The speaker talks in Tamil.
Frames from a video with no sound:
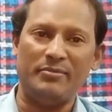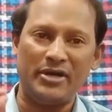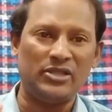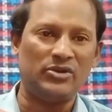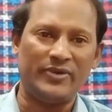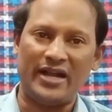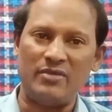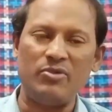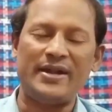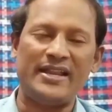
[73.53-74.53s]
மருத்துவர்
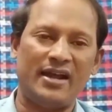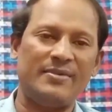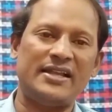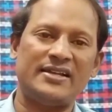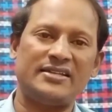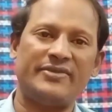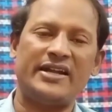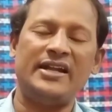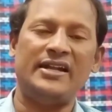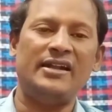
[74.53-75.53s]
அன்புமணி ராமதாஸ்
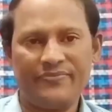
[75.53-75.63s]
அவர்கள்